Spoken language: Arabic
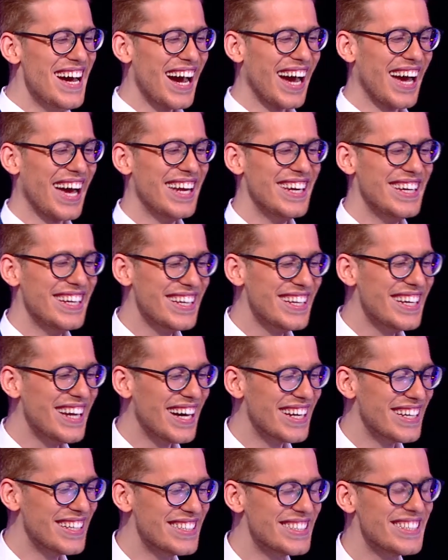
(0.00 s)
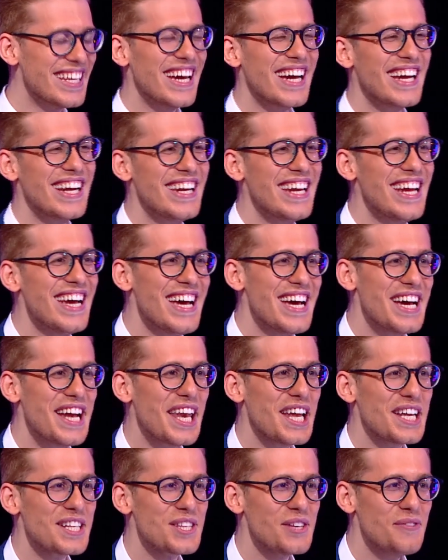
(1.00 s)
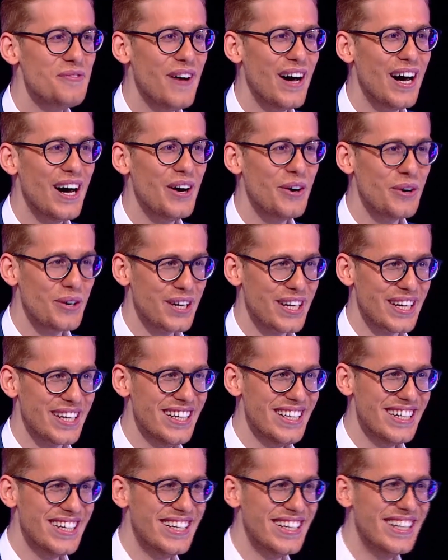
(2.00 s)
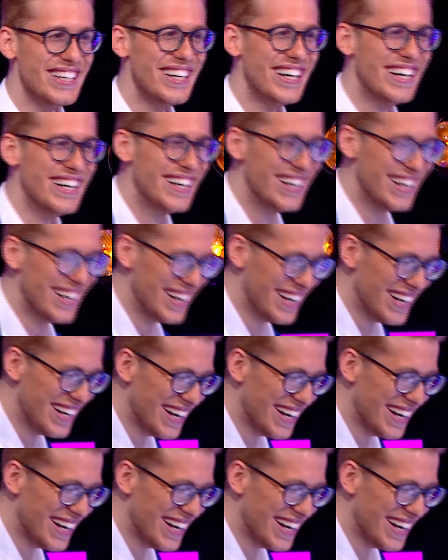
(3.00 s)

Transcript: خلينا ننتقل لصفحه اخرى إيه.